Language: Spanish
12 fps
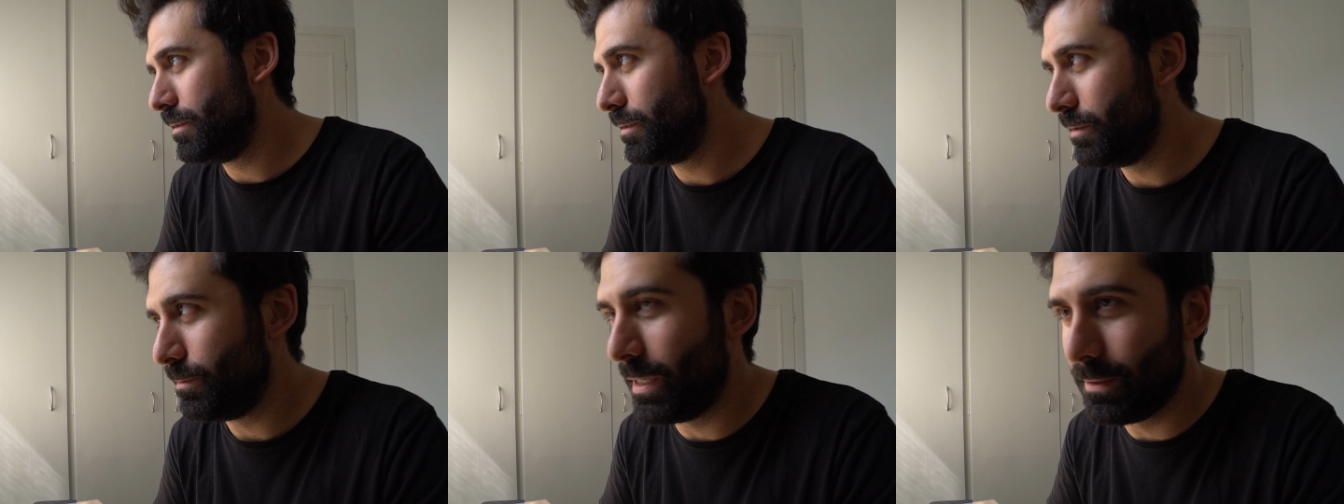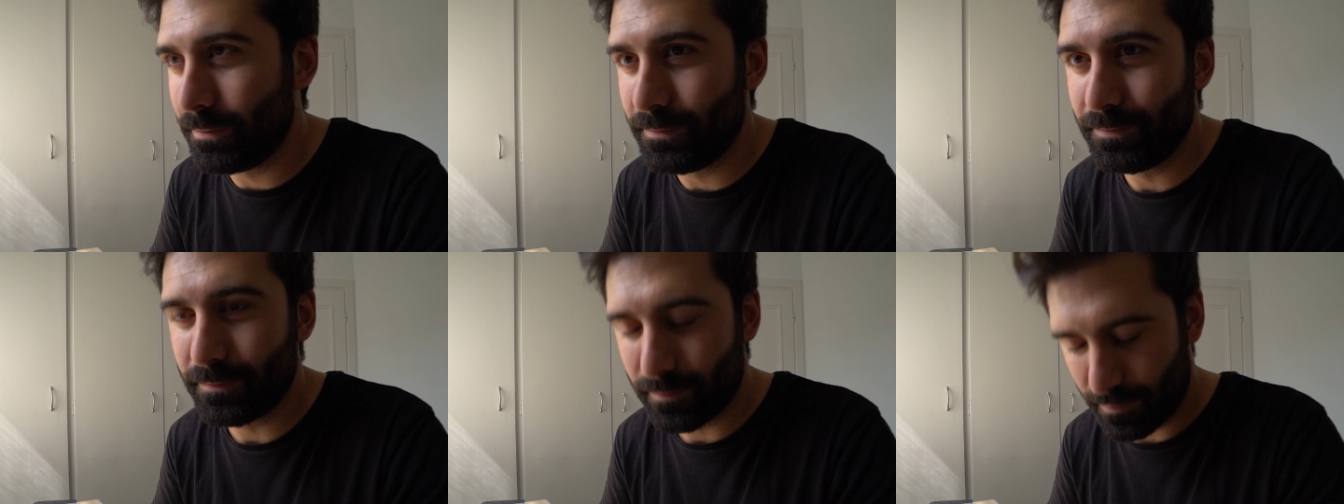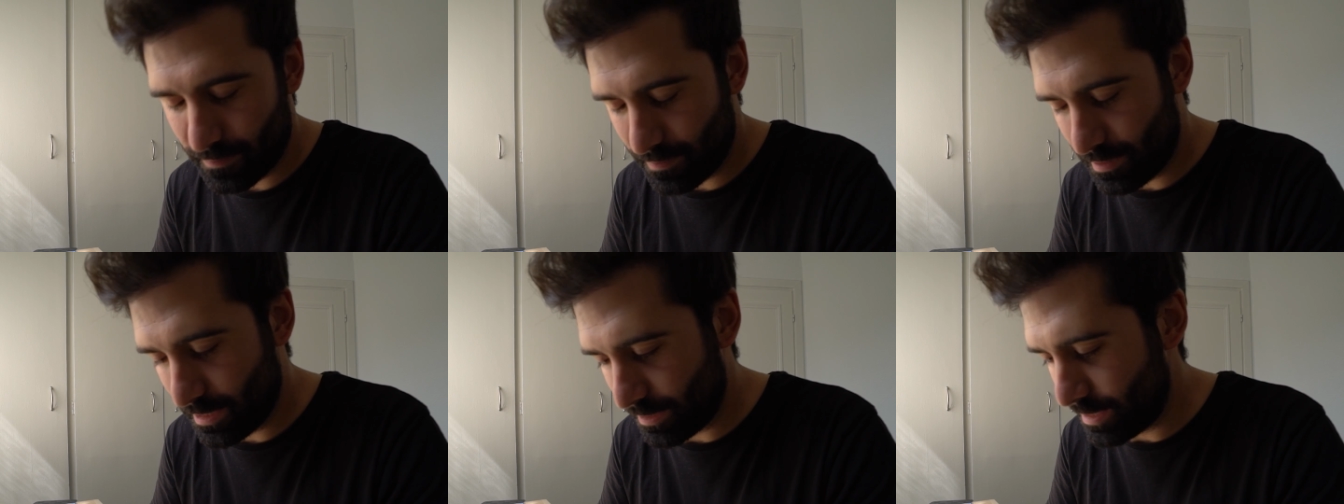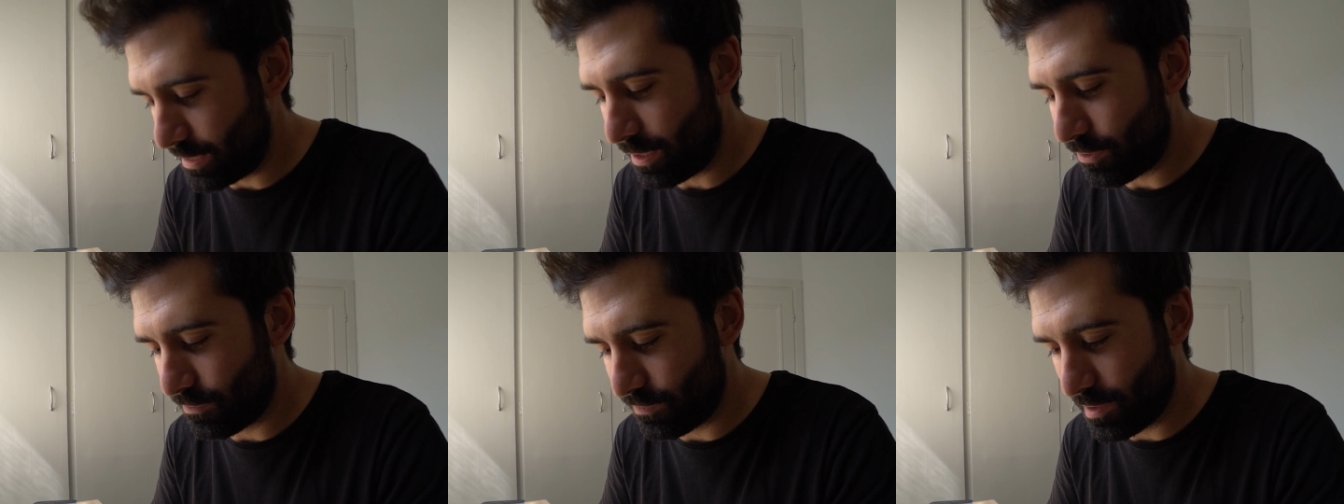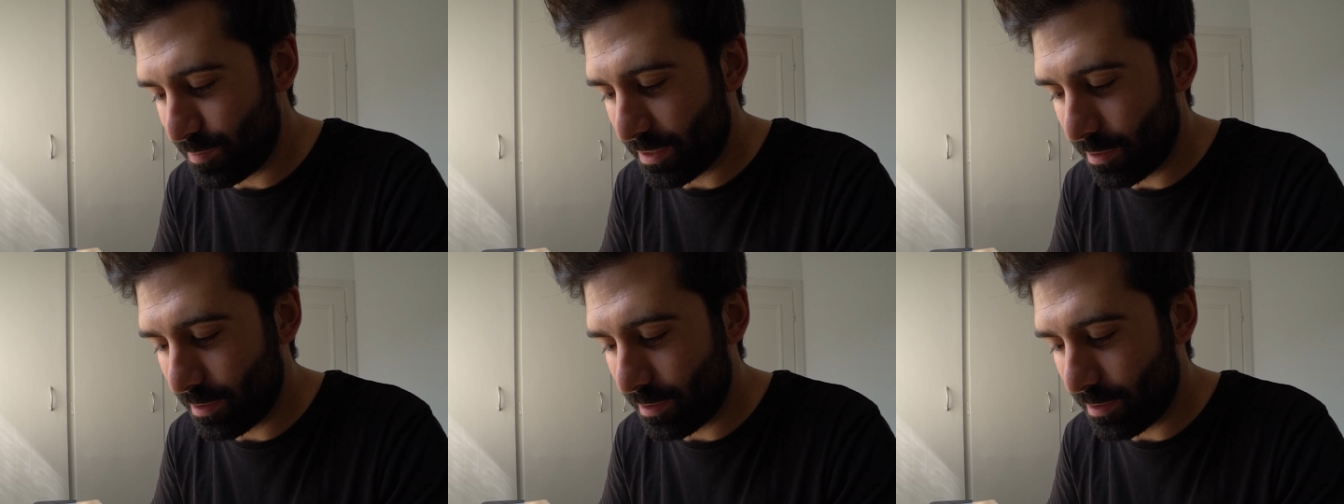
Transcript: usted, ¿no cree? Sí, tiene razón, Felipe.